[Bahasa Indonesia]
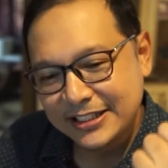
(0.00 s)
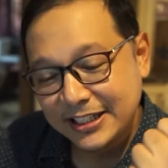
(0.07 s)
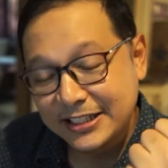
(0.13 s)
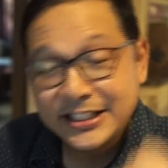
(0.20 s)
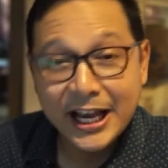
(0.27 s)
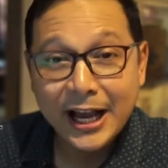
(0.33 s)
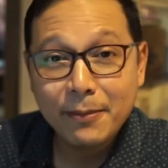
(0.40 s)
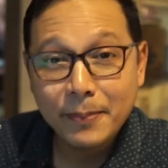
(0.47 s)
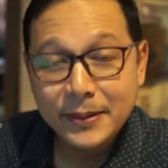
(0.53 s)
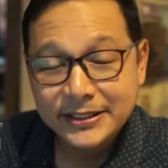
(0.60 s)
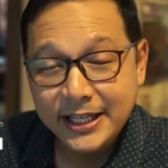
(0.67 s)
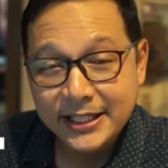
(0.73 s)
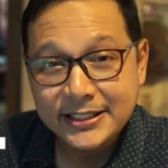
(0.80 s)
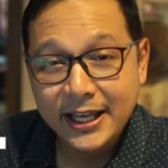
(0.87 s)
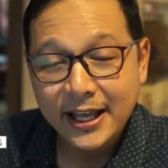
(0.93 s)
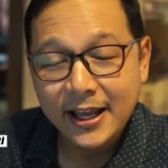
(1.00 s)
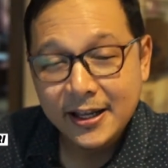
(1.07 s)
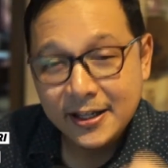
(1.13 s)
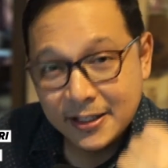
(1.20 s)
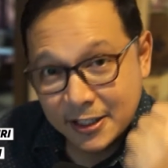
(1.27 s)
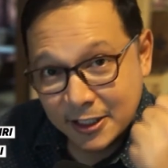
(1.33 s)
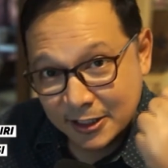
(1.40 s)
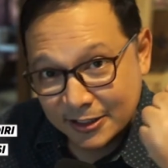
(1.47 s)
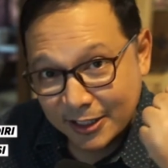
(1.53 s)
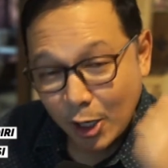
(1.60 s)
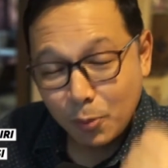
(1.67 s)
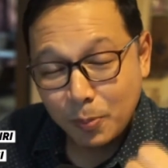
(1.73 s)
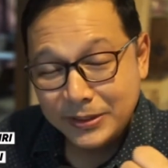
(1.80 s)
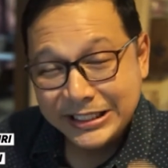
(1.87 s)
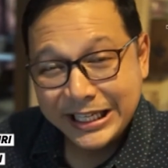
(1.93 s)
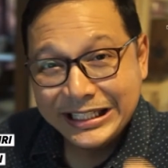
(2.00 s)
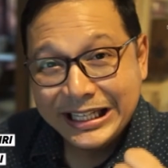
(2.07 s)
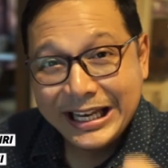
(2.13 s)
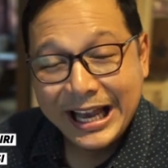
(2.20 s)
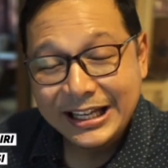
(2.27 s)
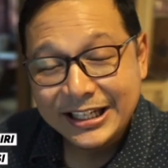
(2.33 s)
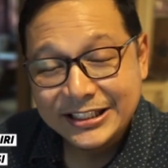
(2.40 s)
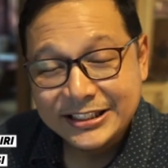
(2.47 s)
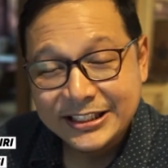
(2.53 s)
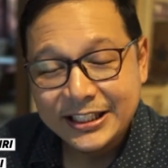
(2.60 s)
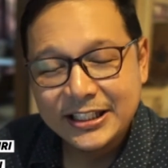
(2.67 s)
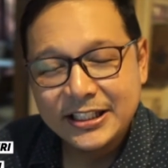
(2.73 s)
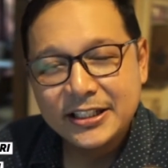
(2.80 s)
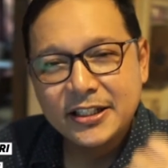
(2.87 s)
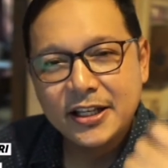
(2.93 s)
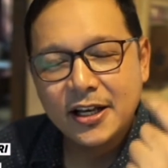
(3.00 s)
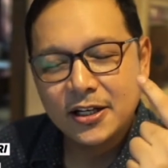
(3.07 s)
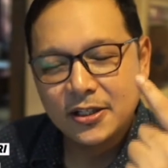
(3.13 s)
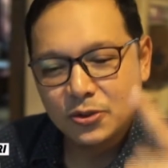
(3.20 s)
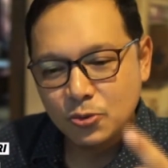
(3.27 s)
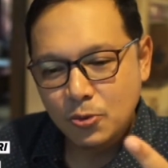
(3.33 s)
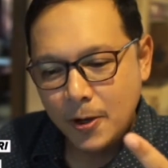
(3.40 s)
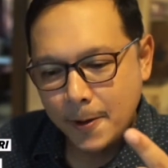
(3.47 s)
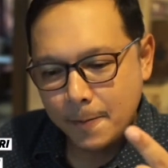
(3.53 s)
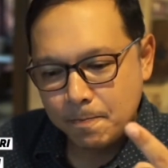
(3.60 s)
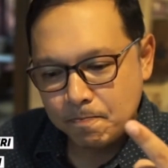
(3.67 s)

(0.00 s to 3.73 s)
Jangan percaya saya, selalu percaya diri Anda sendiri. Yang kedua,